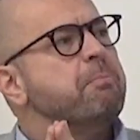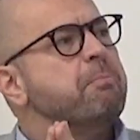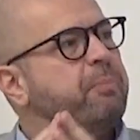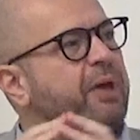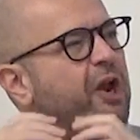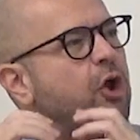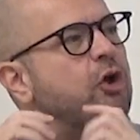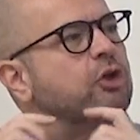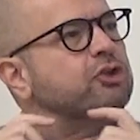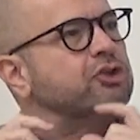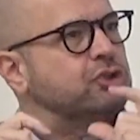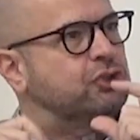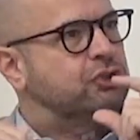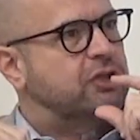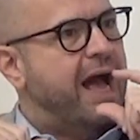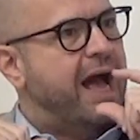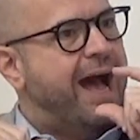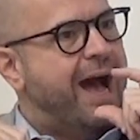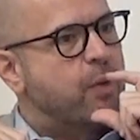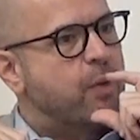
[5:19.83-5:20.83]
però
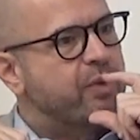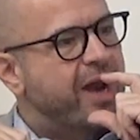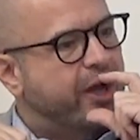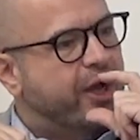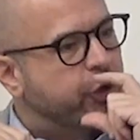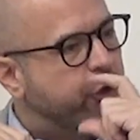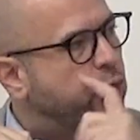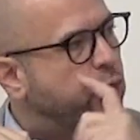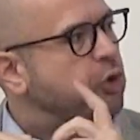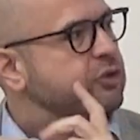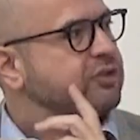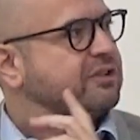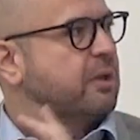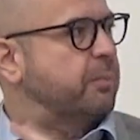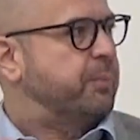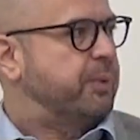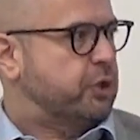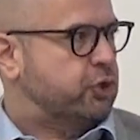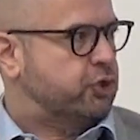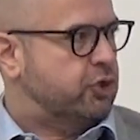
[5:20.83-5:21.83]
ha una
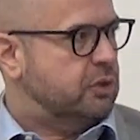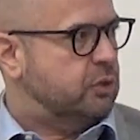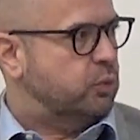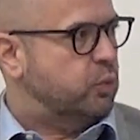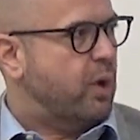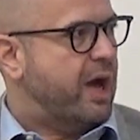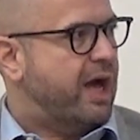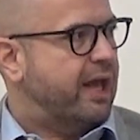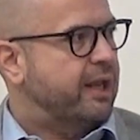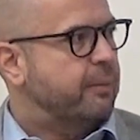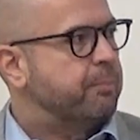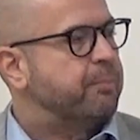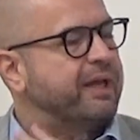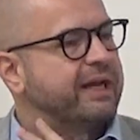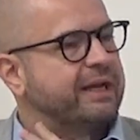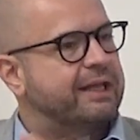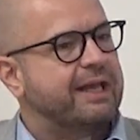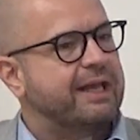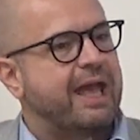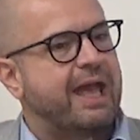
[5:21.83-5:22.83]
grossa percentuale
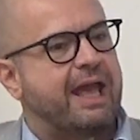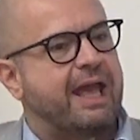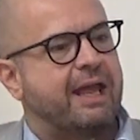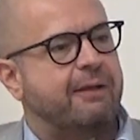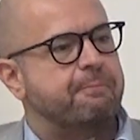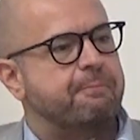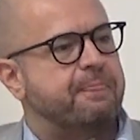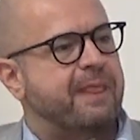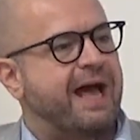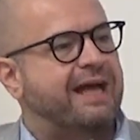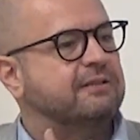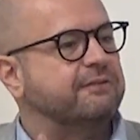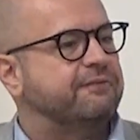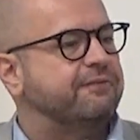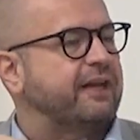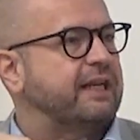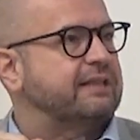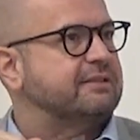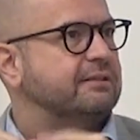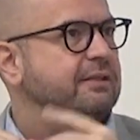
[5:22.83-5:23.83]
perché a
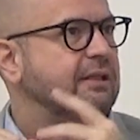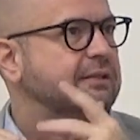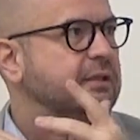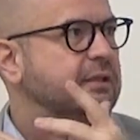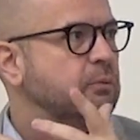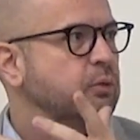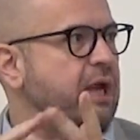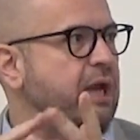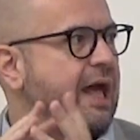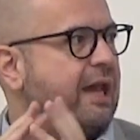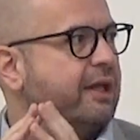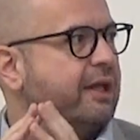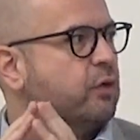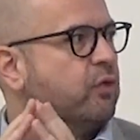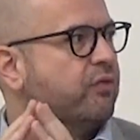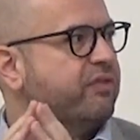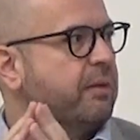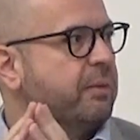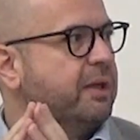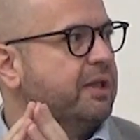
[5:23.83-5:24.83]
differenza del tribunale
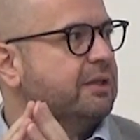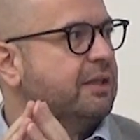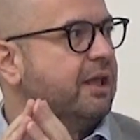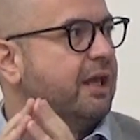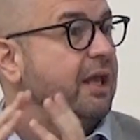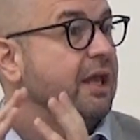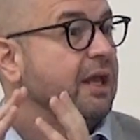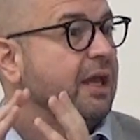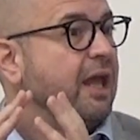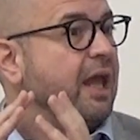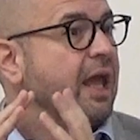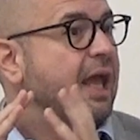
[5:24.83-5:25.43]
che ovviamente